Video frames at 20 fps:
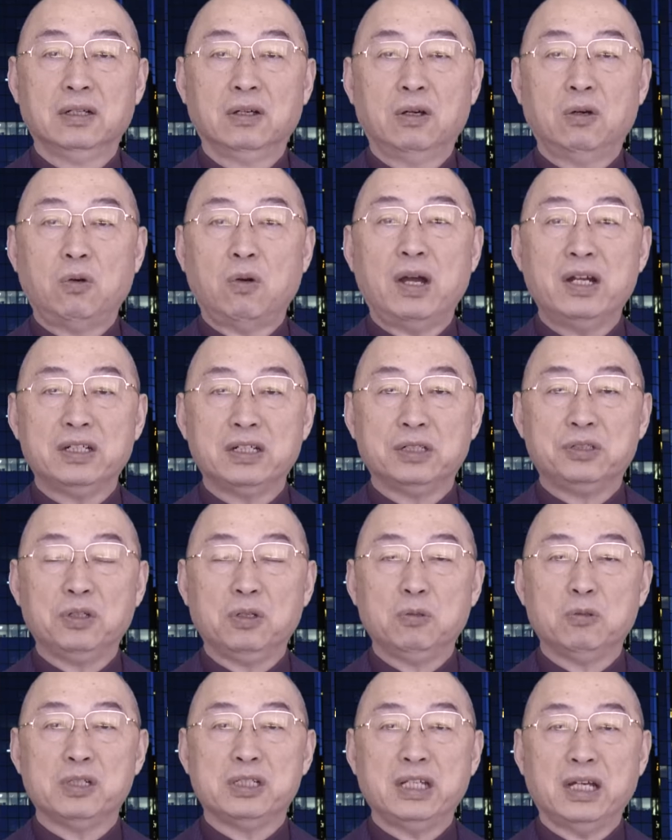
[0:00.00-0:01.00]
换着
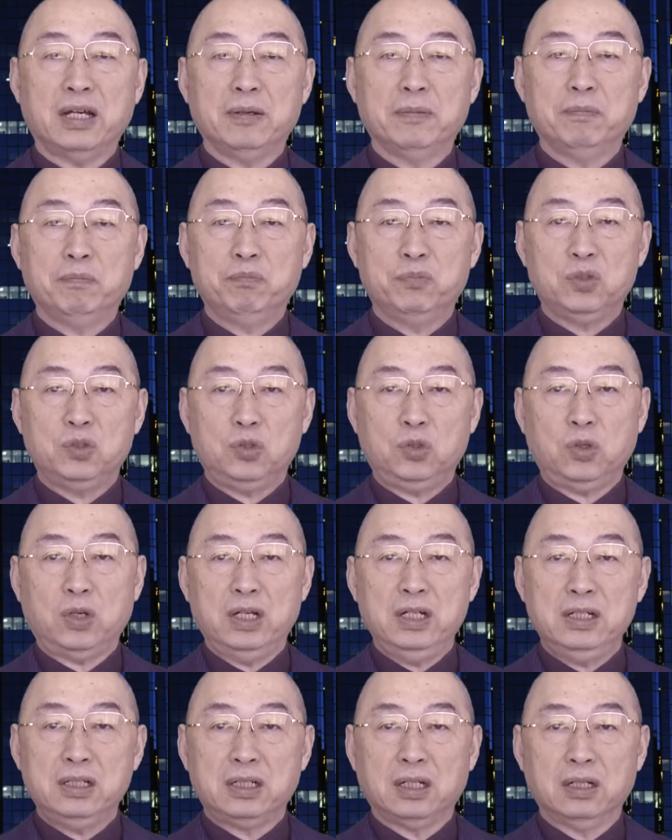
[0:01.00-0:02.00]
去录像，
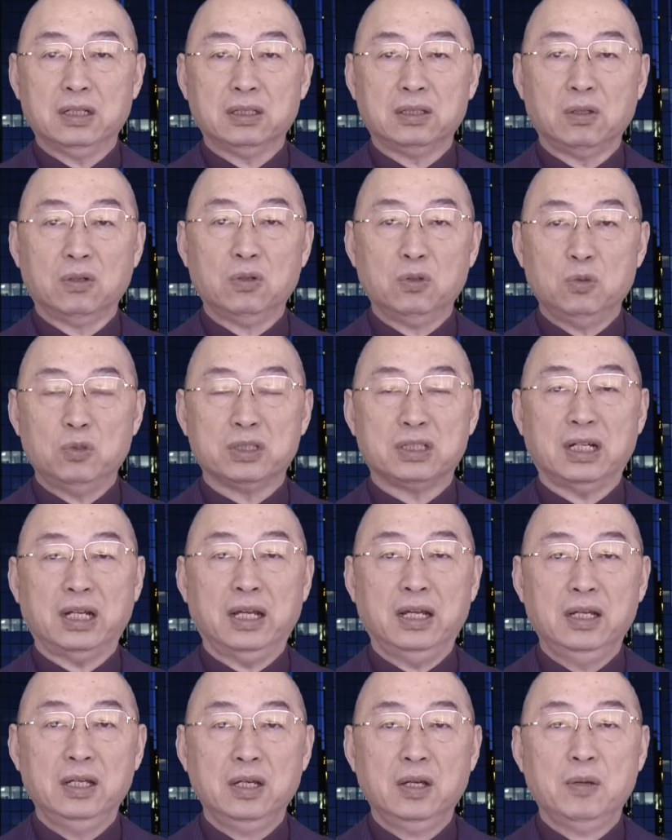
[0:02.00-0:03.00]
全程都录下
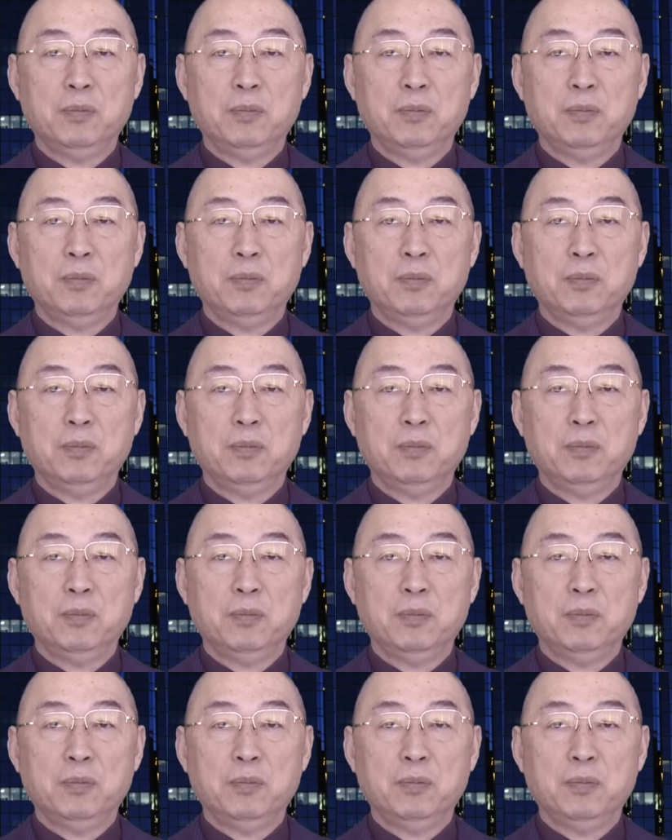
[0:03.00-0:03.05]
来，